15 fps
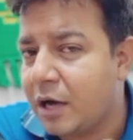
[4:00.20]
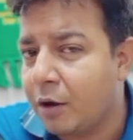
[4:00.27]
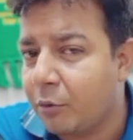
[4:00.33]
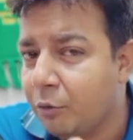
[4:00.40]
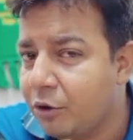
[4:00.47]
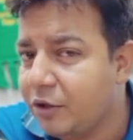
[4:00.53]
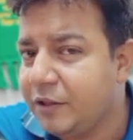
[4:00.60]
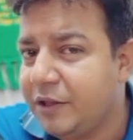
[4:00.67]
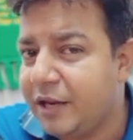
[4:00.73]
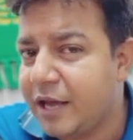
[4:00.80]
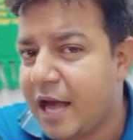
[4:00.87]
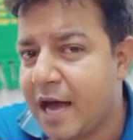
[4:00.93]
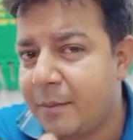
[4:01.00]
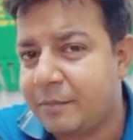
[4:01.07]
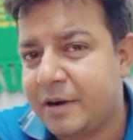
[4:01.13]
না ওই দিনে
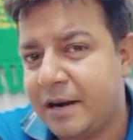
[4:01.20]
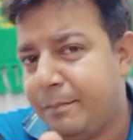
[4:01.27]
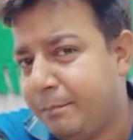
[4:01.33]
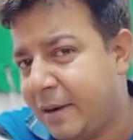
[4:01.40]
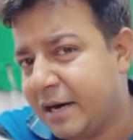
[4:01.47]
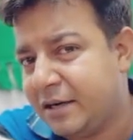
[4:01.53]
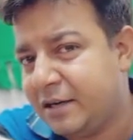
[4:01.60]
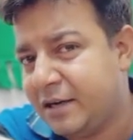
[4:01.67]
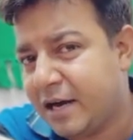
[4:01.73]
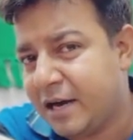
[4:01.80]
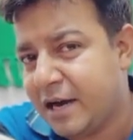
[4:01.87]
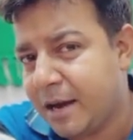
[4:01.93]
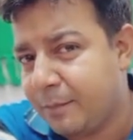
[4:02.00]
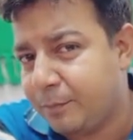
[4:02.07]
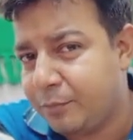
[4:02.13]
আমরা বাড্ডা
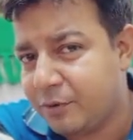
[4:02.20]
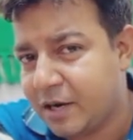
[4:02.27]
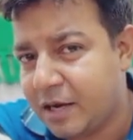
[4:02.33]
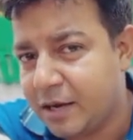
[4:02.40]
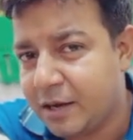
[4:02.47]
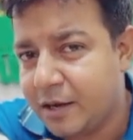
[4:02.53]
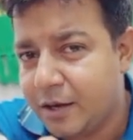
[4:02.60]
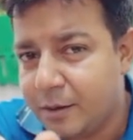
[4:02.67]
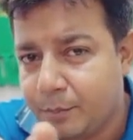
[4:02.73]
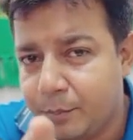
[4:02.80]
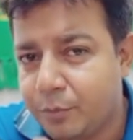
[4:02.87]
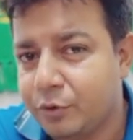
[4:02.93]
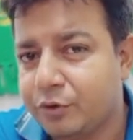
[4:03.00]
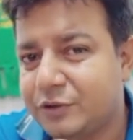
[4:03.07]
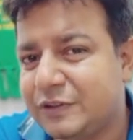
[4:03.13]
রামপুরা
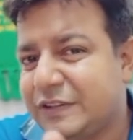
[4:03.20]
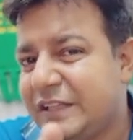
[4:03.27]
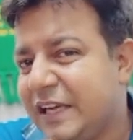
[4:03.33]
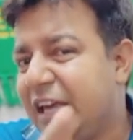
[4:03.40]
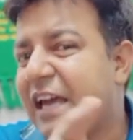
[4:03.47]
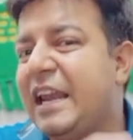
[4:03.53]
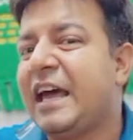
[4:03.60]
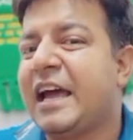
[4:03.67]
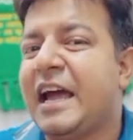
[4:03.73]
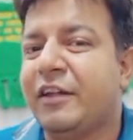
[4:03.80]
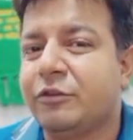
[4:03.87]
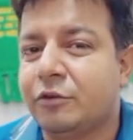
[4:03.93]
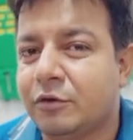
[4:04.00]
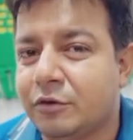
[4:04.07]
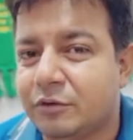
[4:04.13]
বনশ্রী এই এলাকায়
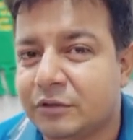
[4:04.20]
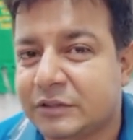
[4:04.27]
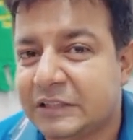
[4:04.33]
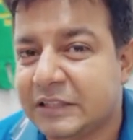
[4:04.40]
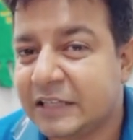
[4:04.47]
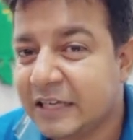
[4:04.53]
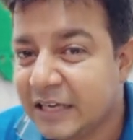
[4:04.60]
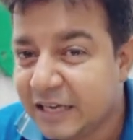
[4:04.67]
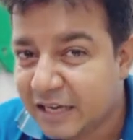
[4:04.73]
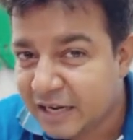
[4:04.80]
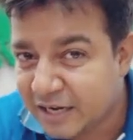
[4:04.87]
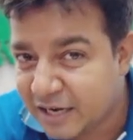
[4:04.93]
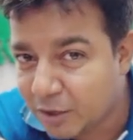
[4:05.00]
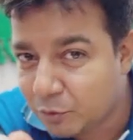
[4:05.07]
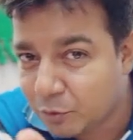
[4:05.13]
আন্দোলন করছি
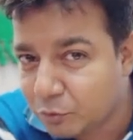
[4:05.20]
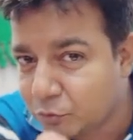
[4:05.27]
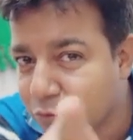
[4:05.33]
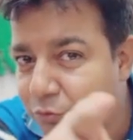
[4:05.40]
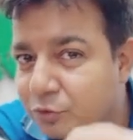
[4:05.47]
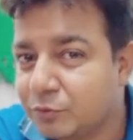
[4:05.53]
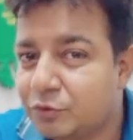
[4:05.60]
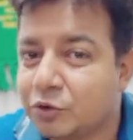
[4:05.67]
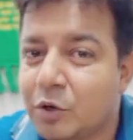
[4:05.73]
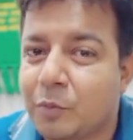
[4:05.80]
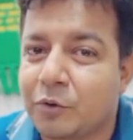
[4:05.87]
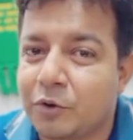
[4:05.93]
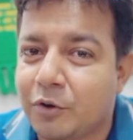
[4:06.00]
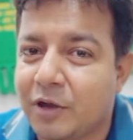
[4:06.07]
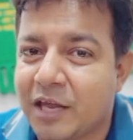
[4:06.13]
এটা কোন
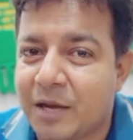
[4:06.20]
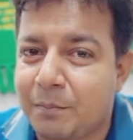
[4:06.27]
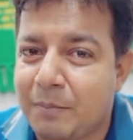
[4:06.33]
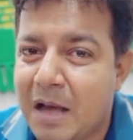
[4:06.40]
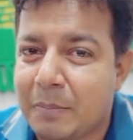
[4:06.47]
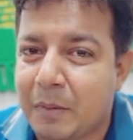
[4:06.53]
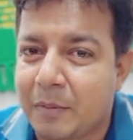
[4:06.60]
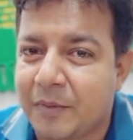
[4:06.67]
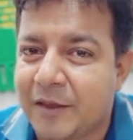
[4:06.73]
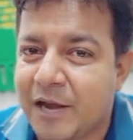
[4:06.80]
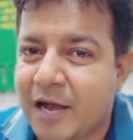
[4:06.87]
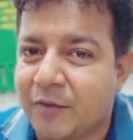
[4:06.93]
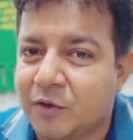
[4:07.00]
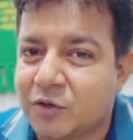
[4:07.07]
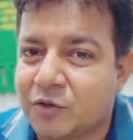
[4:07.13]
সমন্বয়কের বাপ
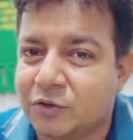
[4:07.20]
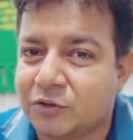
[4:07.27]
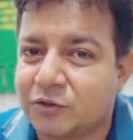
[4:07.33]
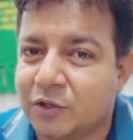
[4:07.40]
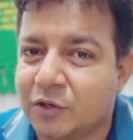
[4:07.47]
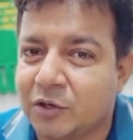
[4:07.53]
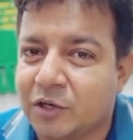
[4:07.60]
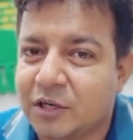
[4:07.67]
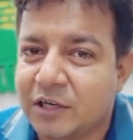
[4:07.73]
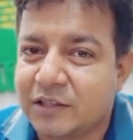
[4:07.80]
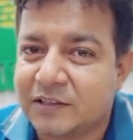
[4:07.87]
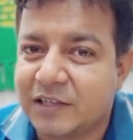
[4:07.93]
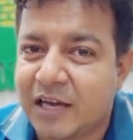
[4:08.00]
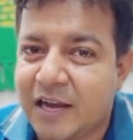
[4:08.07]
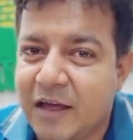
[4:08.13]
আমাদেরকে আদেশ করছিল
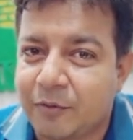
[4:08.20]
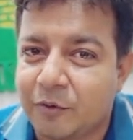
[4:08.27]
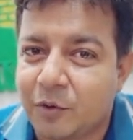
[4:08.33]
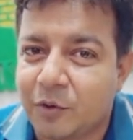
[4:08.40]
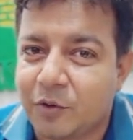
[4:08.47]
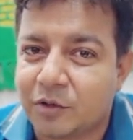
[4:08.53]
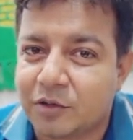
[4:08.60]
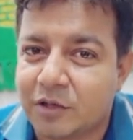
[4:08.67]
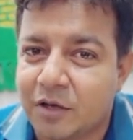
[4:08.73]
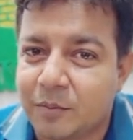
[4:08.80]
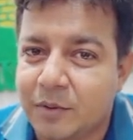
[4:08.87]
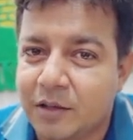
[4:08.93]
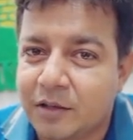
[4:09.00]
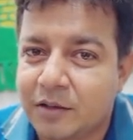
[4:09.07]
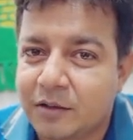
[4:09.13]
যেখানে আন্দোলন করতে
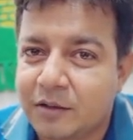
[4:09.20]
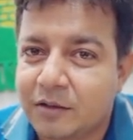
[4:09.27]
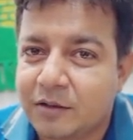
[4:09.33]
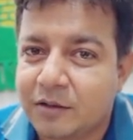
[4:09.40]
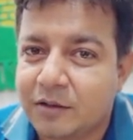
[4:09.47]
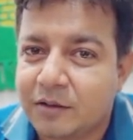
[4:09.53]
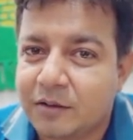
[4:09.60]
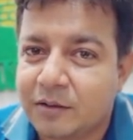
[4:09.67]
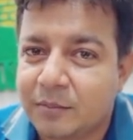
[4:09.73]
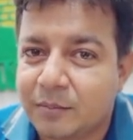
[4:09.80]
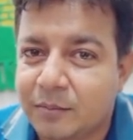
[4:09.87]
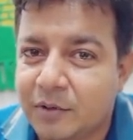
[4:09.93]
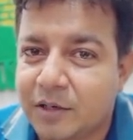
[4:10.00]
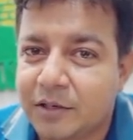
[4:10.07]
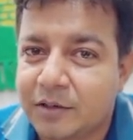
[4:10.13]
হবে
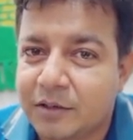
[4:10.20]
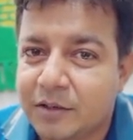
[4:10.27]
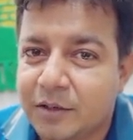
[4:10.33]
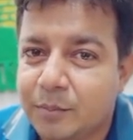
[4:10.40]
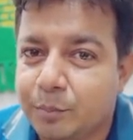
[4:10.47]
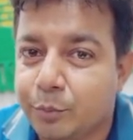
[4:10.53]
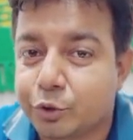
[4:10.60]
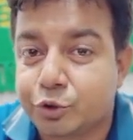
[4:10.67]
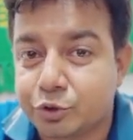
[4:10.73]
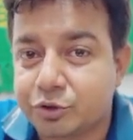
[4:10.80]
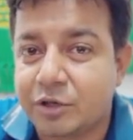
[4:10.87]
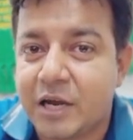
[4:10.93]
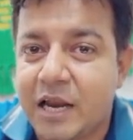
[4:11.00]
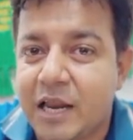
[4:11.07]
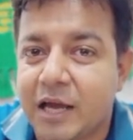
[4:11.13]
বলেন
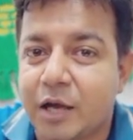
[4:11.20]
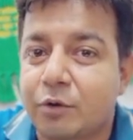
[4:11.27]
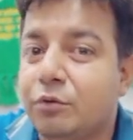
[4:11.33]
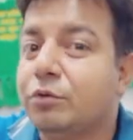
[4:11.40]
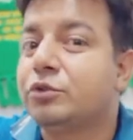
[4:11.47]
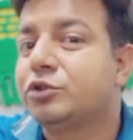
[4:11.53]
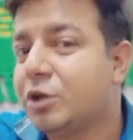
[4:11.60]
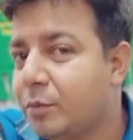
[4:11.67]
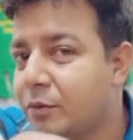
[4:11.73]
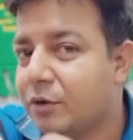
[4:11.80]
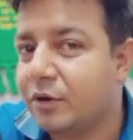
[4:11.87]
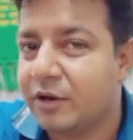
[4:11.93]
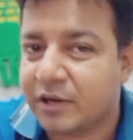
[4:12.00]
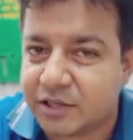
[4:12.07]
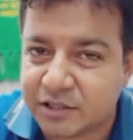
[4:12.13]
বসুন্ধরা এলাকায় কোন
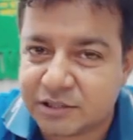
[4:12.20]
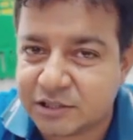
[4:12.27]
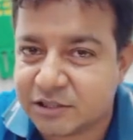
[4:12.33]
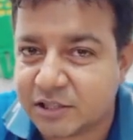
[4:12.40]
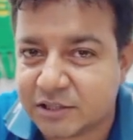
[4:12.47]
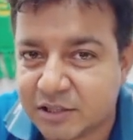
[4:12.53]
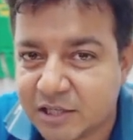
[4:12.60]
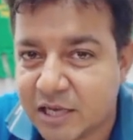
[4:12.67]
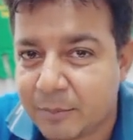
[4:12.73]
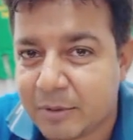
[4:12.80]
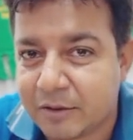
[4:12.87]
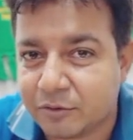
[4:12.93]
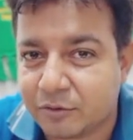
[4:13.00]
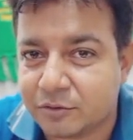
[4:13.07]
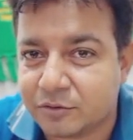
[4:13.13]
সমন্বয়কের সিদ্ধান্তে
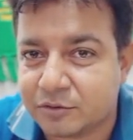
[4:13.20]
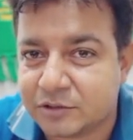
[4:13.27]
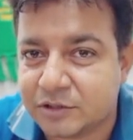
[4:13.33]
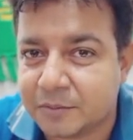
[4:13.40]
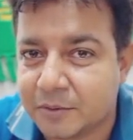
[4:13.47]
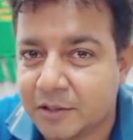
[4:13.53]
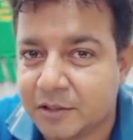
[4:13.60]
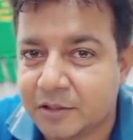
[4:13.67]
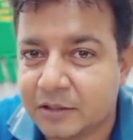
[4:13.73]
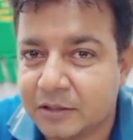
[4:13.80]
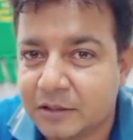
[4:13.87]
আমরা আন্দোলন করছি বলেন